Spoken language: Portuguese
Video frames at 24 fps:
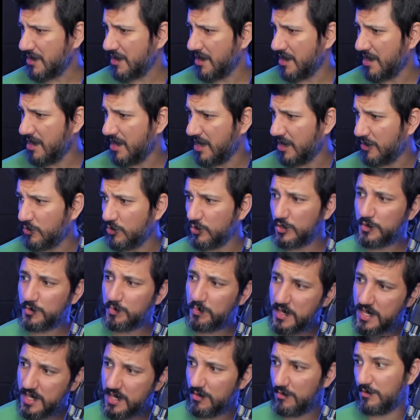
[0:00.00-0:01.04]
é,
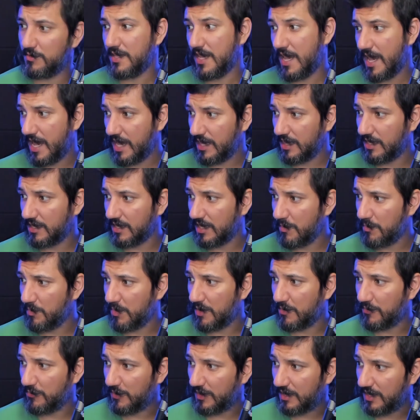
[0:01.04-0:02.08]
cuspindo nela, né? Pra
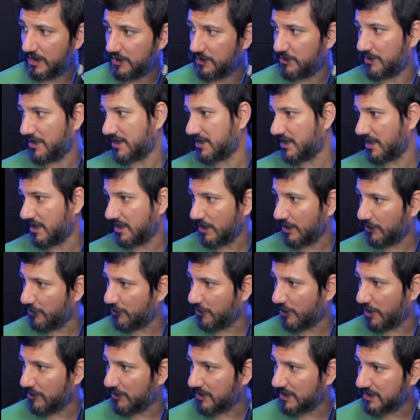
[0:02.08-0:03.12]
falar de uma certa
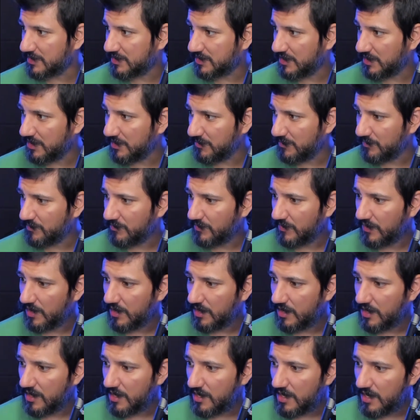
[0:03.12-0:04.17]
forma assim.
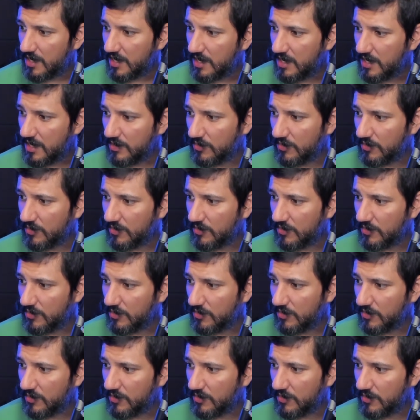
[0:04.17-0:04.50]
E